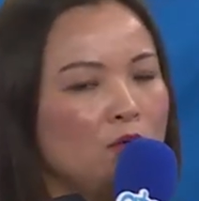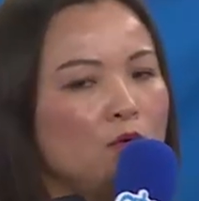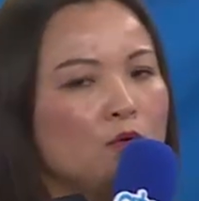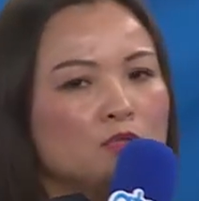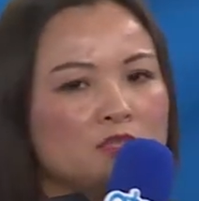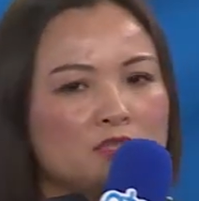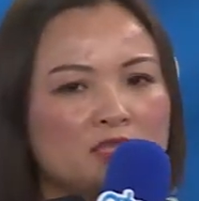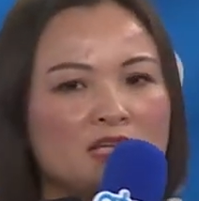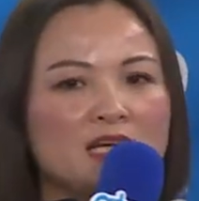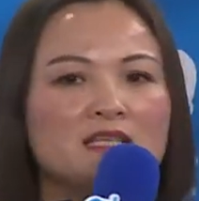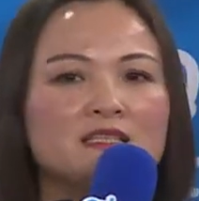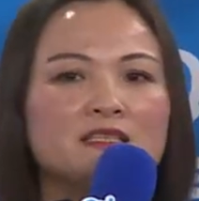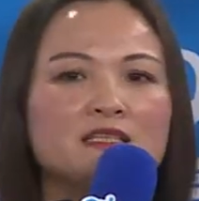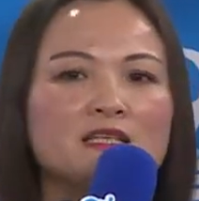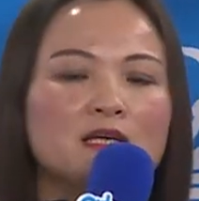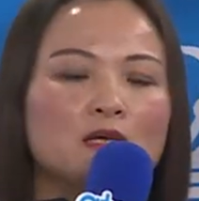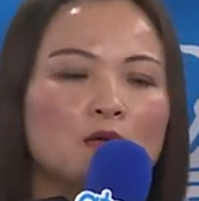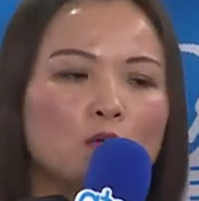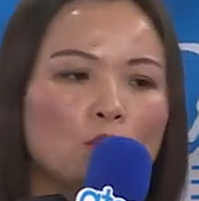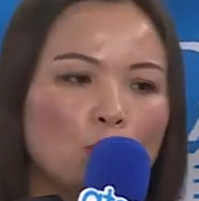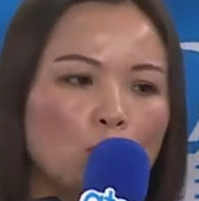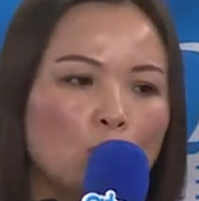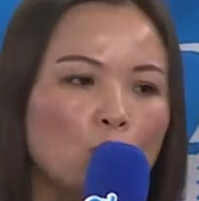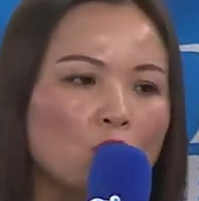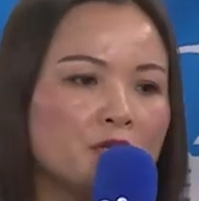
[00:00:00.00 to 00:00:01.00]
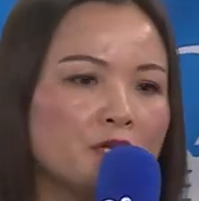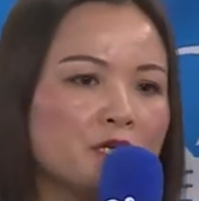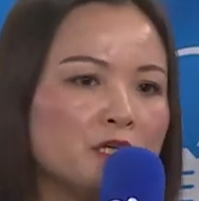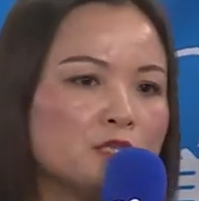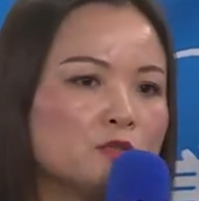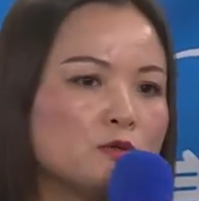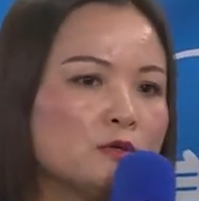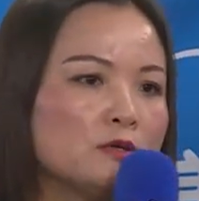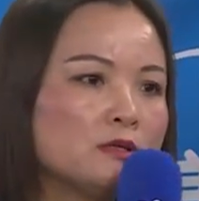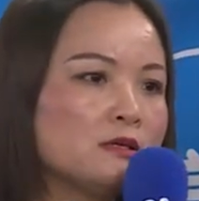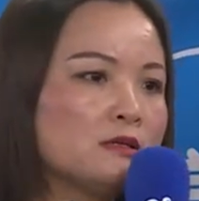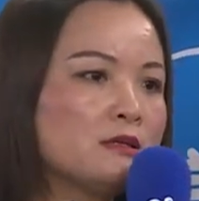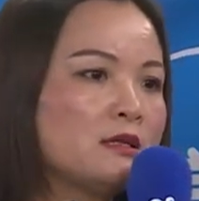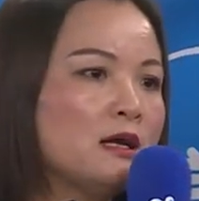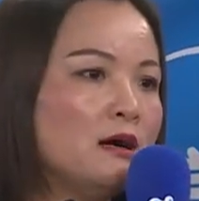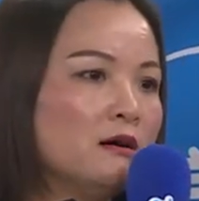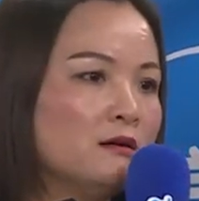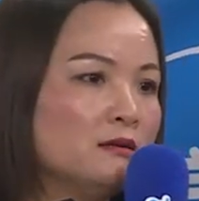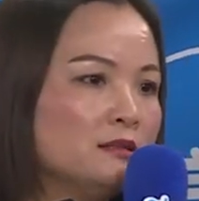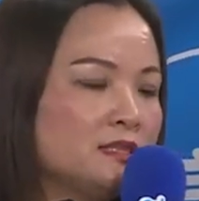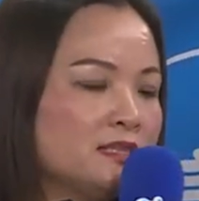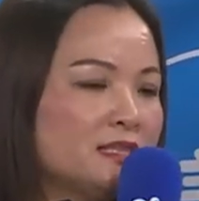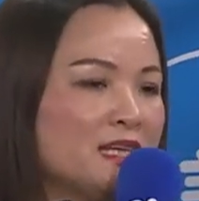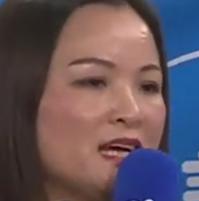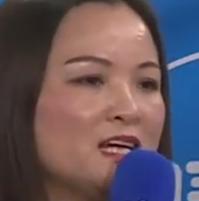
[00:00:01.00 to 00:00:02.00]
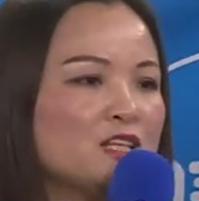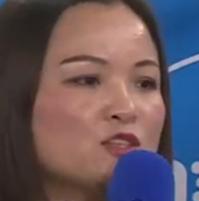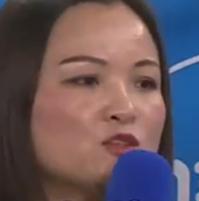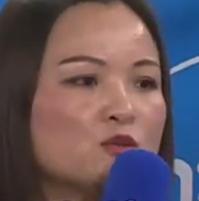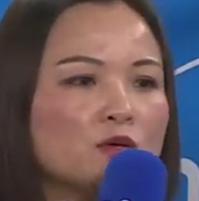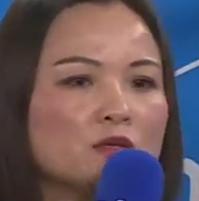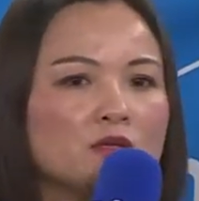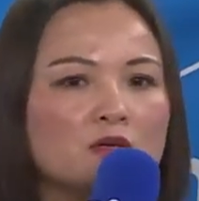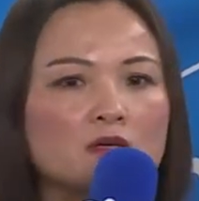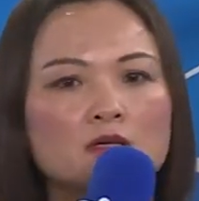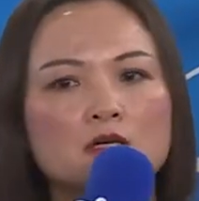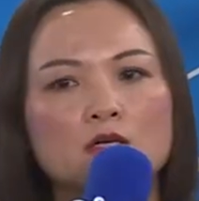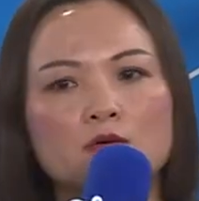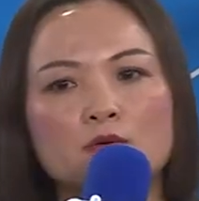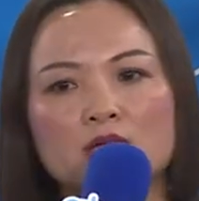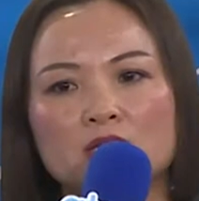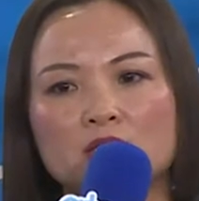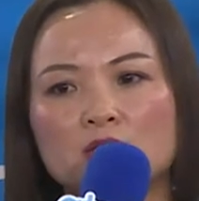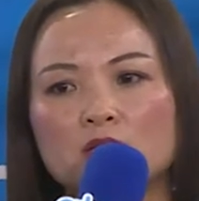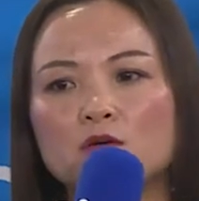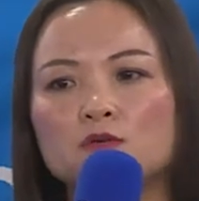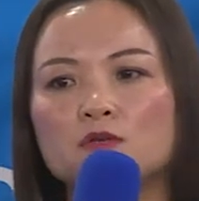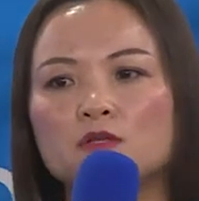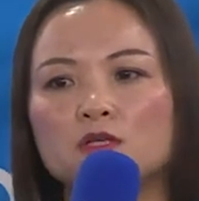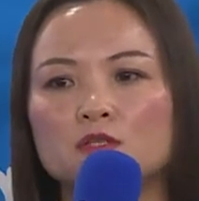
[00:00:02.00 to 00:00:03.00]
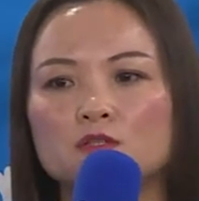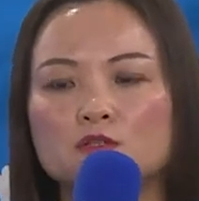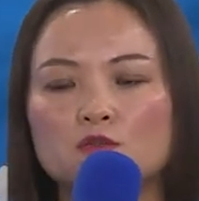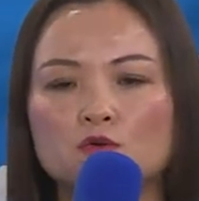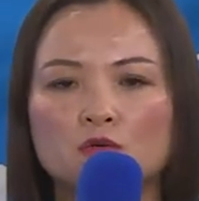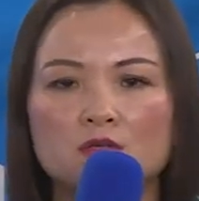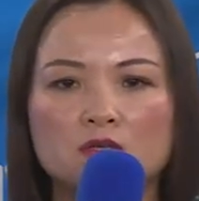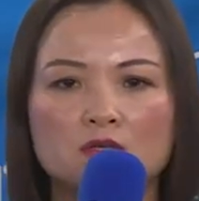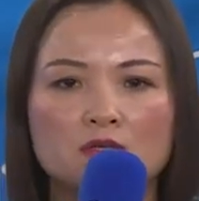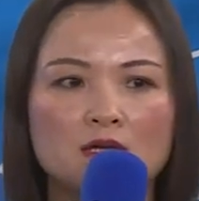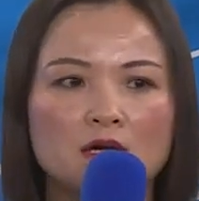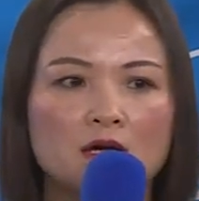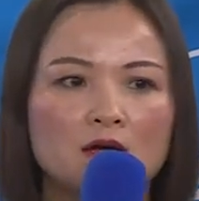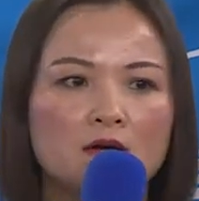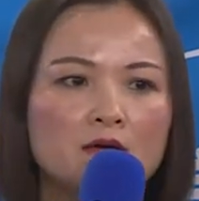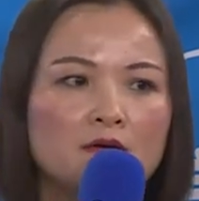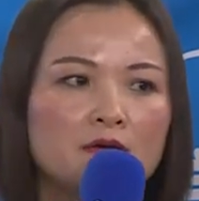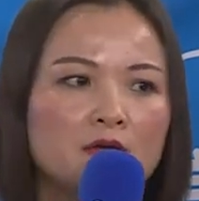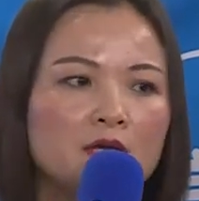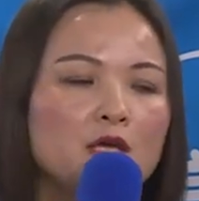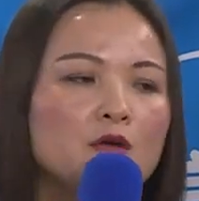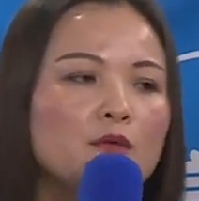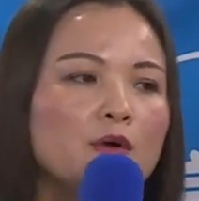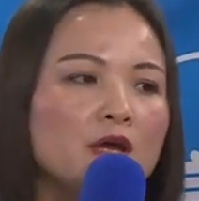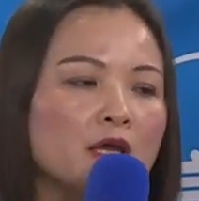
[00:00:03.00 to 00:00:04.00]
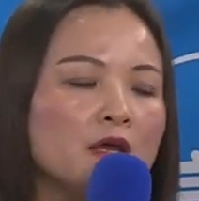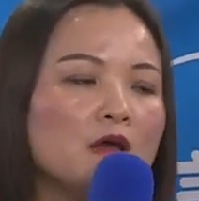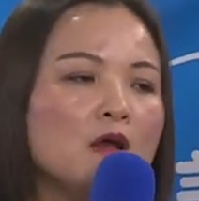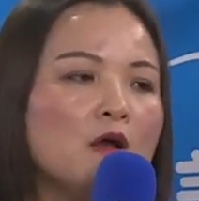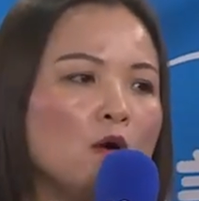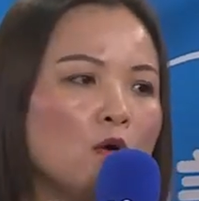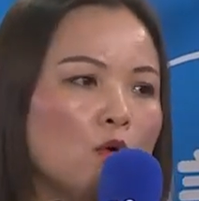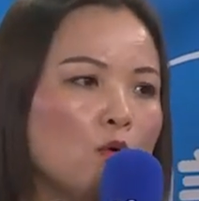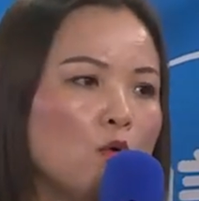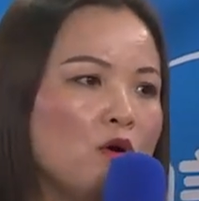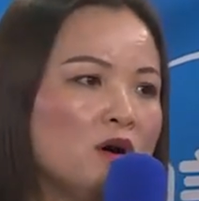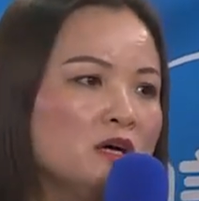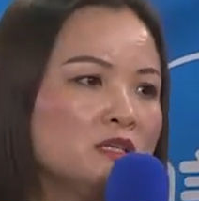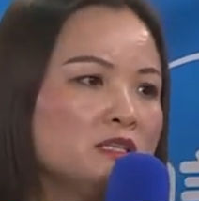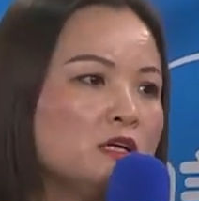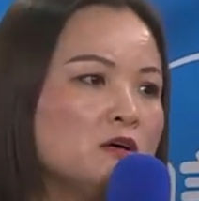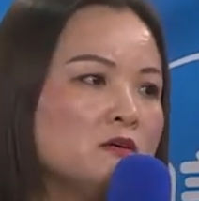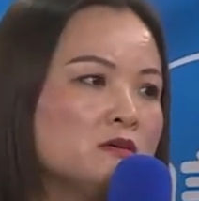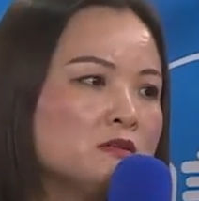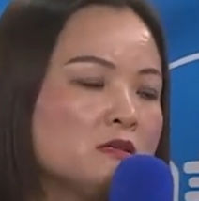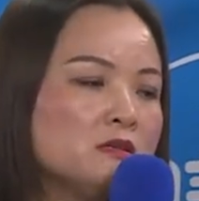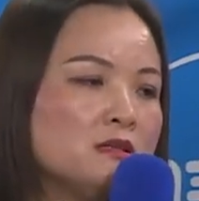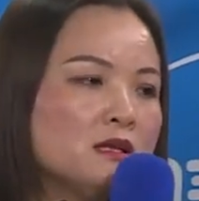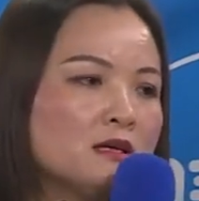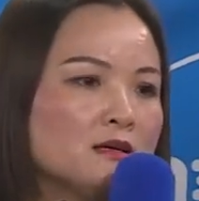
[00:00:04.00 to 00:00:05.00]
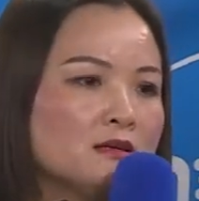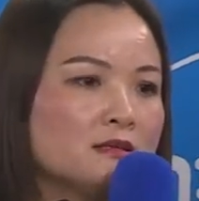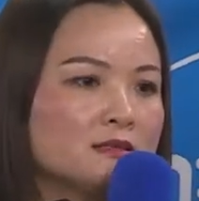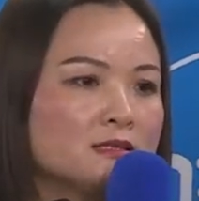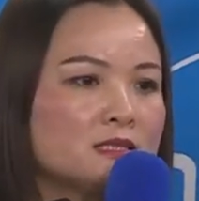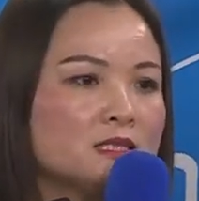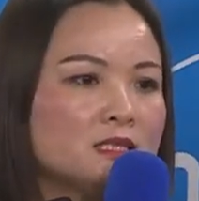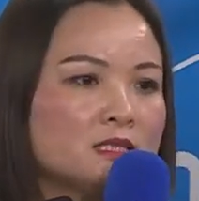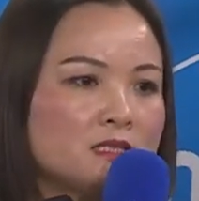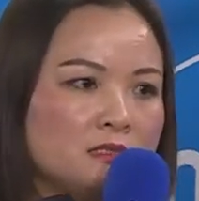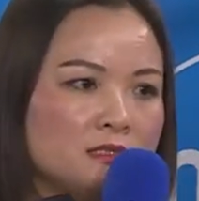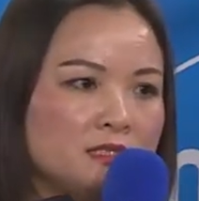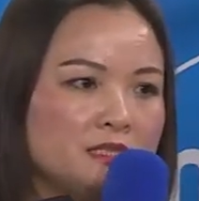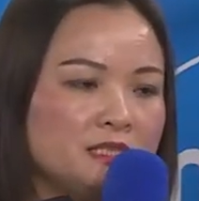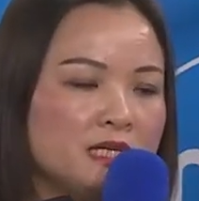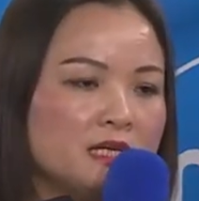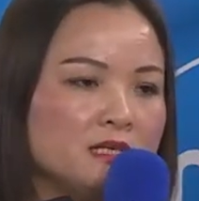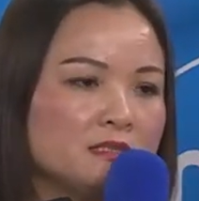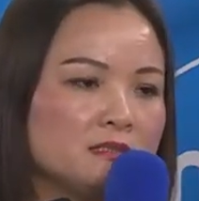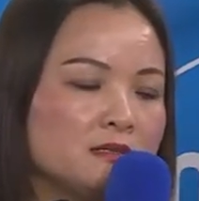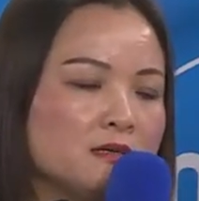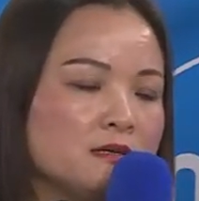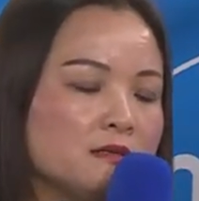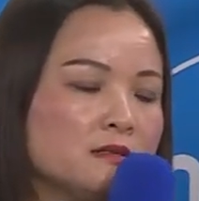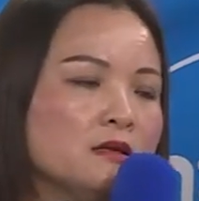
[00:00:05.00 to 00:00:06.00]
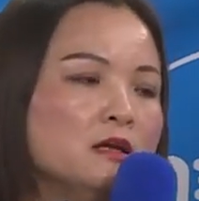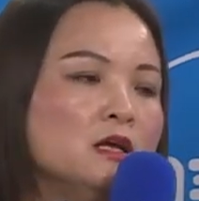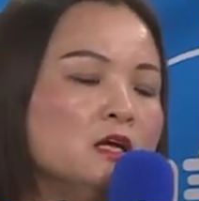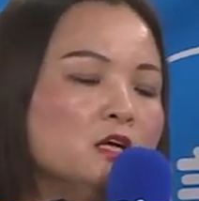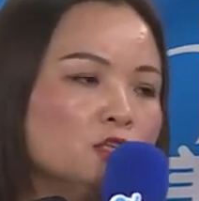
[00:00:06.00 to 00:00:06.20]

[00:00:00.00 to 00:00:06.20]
相信我能做得到，在座的各位都能做得到，因为我就是那个事实见证。